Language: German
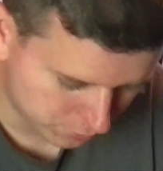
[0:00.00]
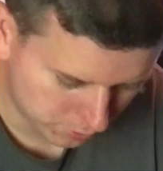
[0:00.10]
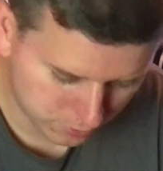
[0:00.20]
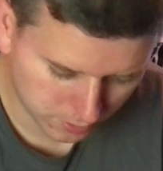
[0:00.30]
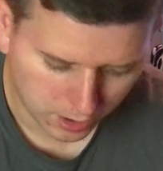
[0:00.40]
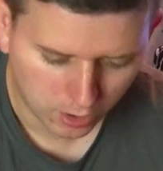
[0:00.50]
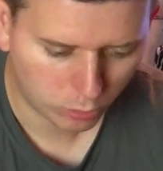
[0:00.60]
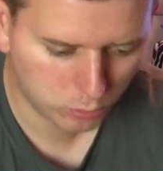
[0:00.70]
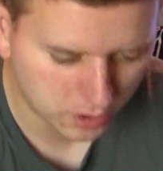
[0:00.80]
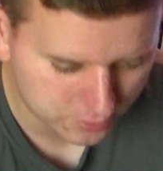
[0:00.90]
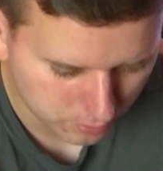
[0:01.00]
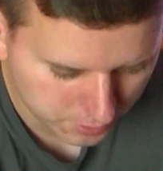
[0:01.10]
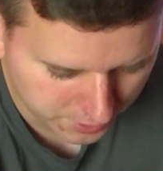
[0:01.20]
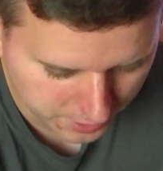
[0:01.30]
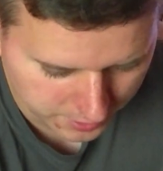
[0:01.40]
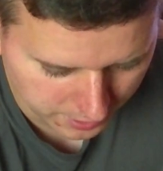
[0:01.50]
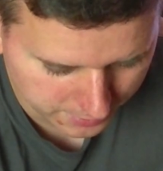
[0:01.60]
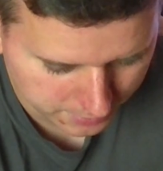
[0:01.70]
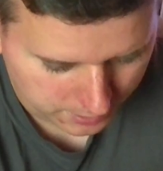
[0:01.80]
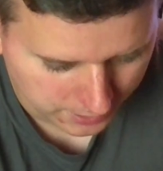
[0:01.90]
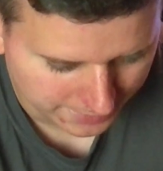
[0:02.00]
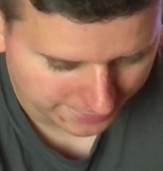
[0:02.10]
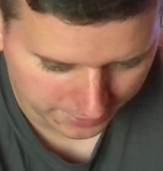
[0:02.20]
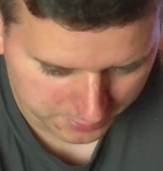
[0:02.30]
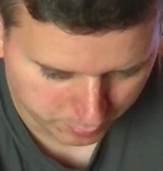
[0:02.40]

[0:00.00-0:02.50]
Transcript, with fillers: schön, schön. Und natürlich hier dann das